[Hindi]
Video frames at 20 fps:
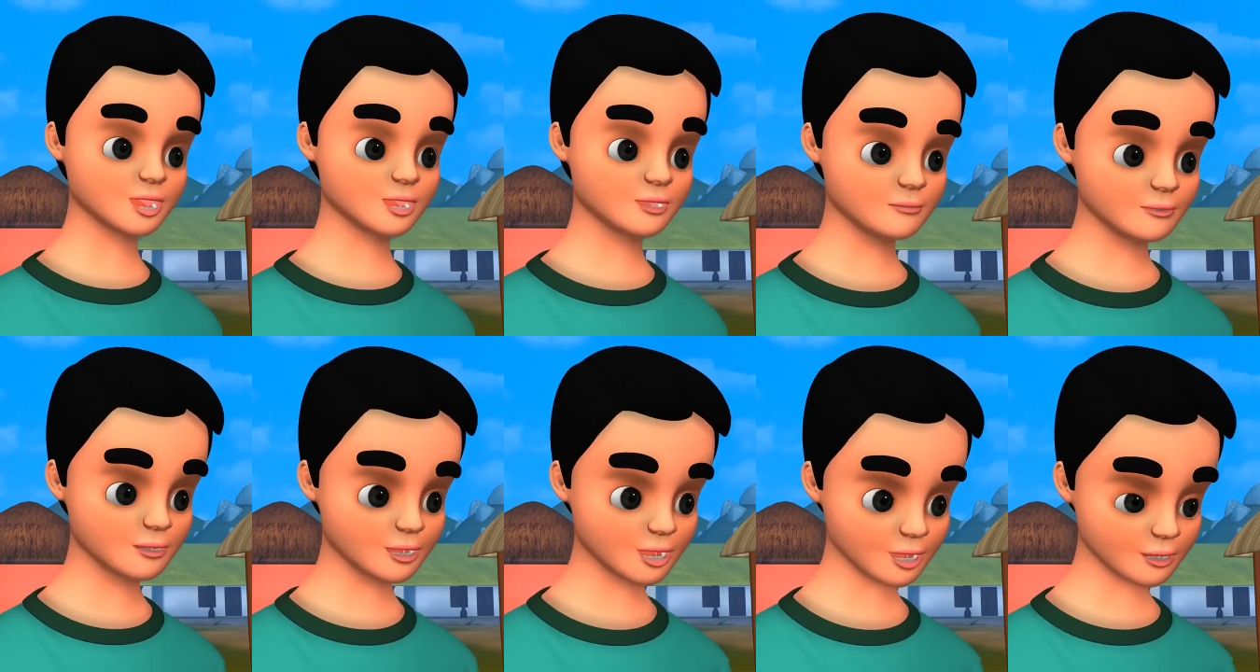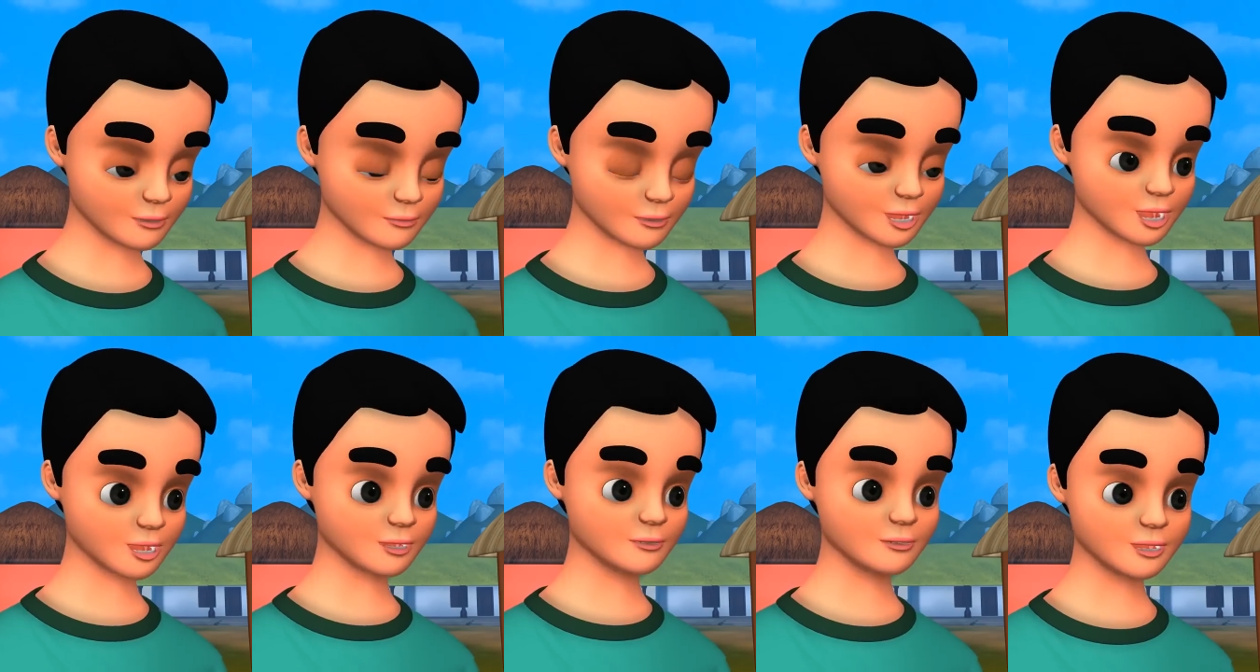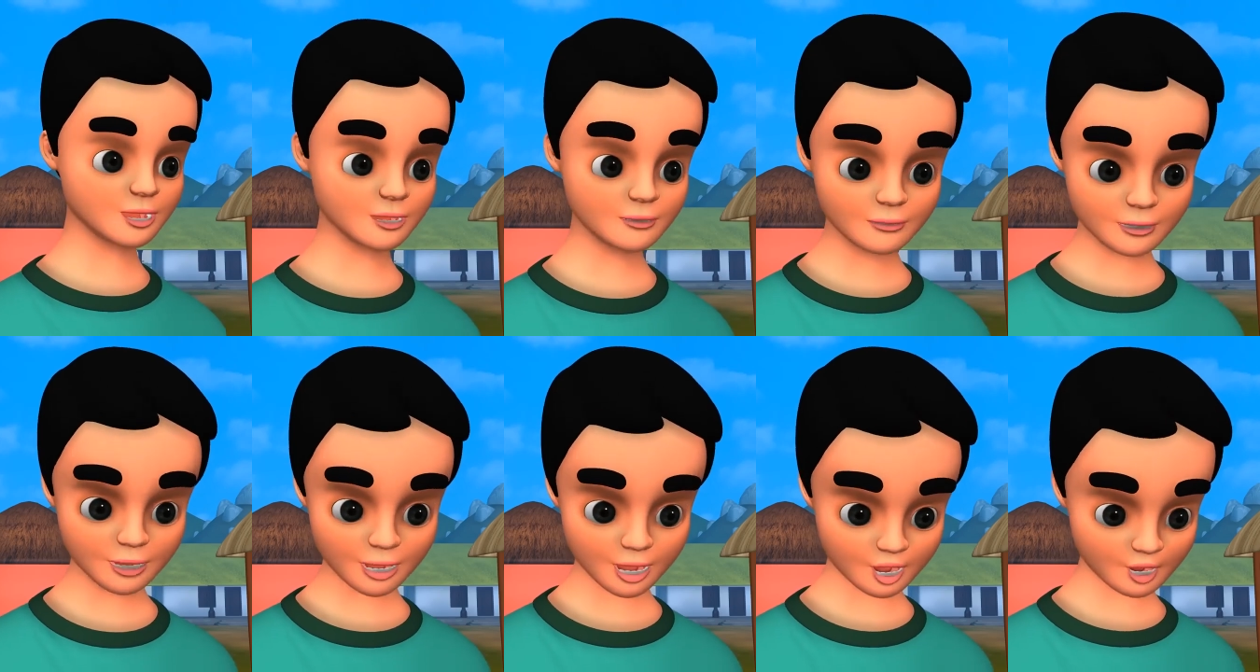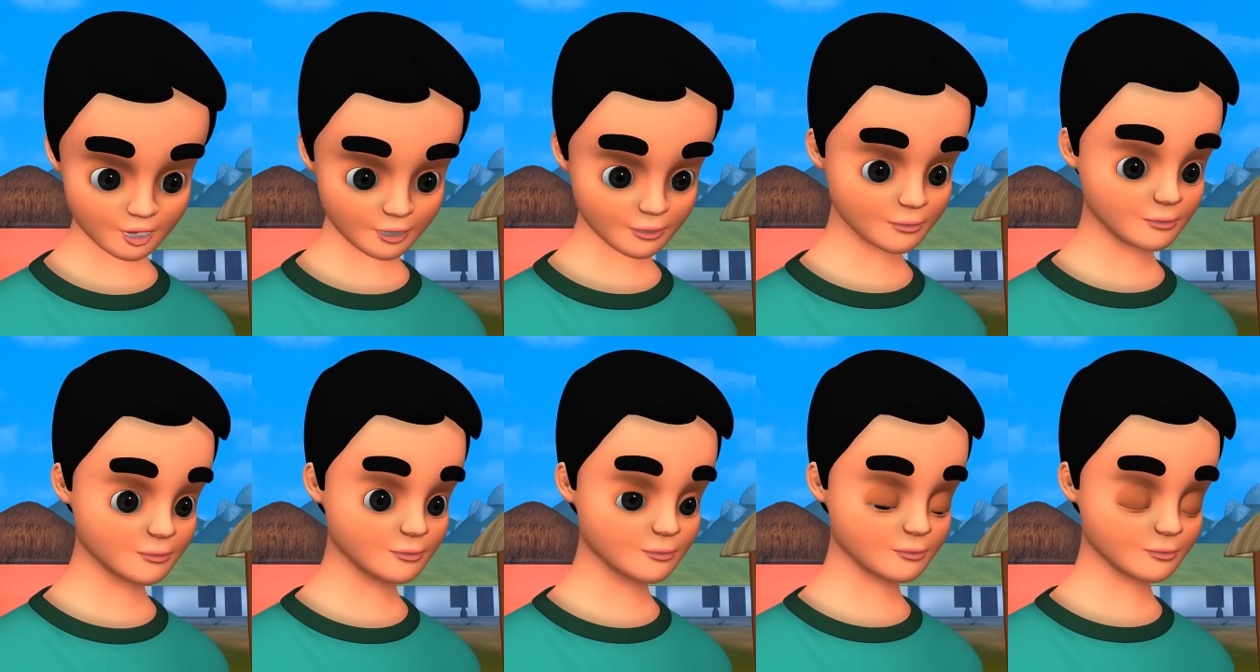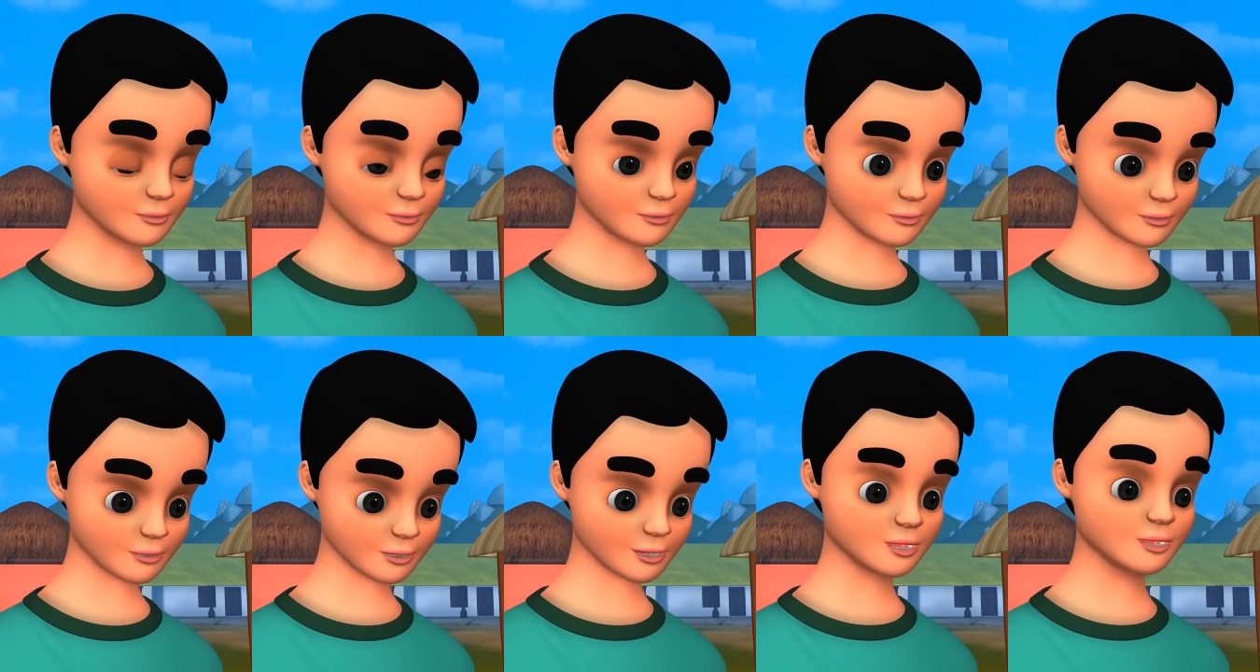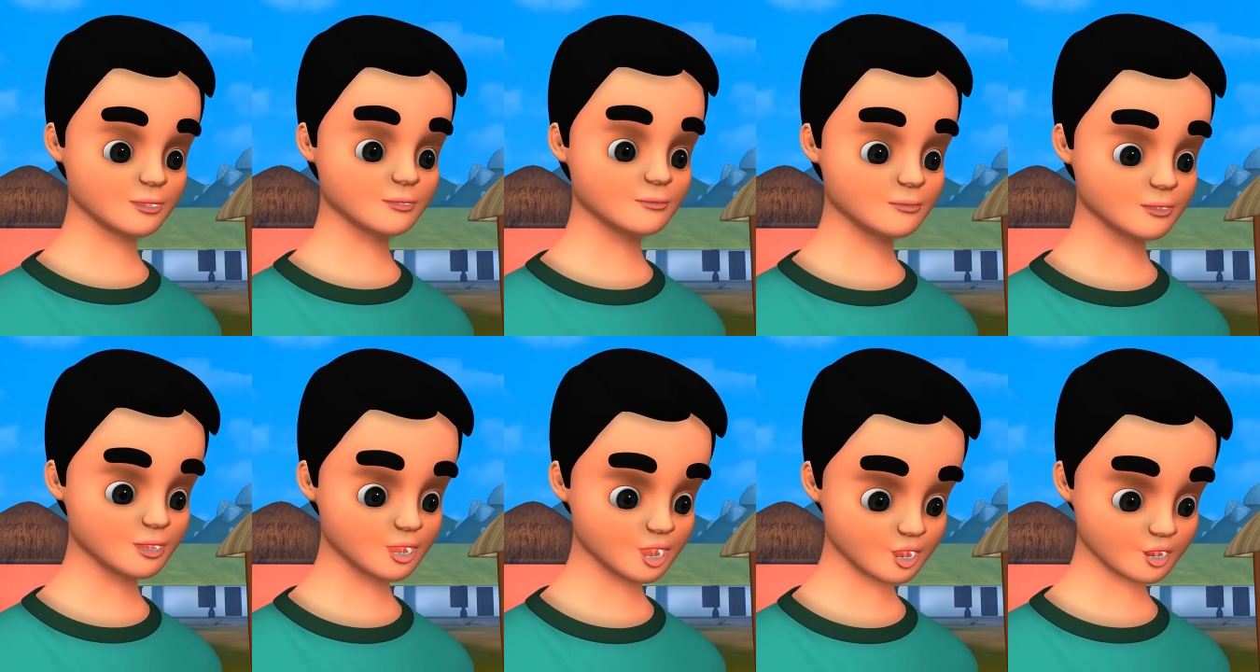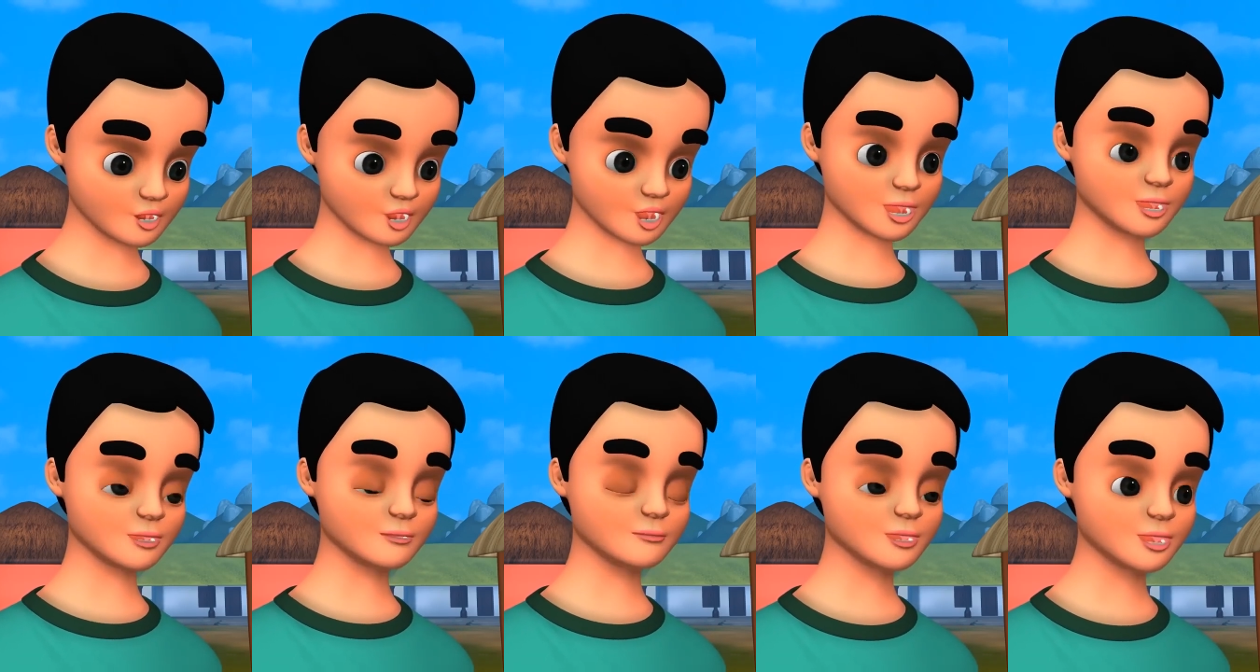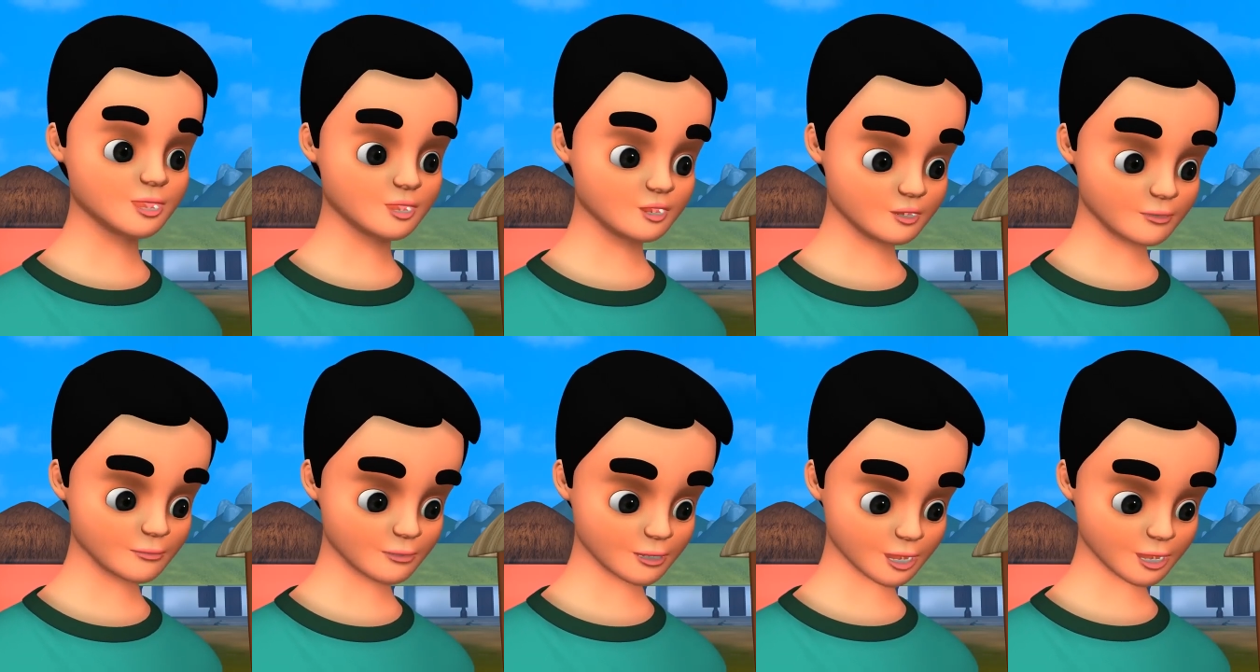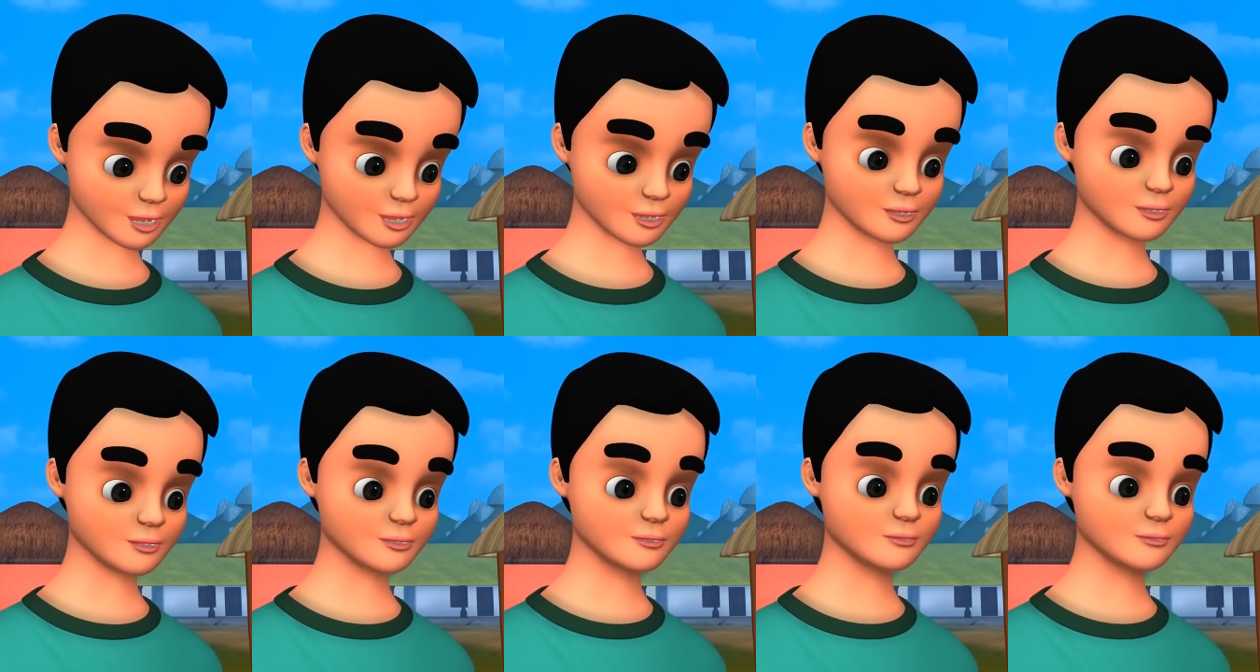अरे चाचा क्या करते हो आप भी आज भी ये दोनों सारे समोसे खा गए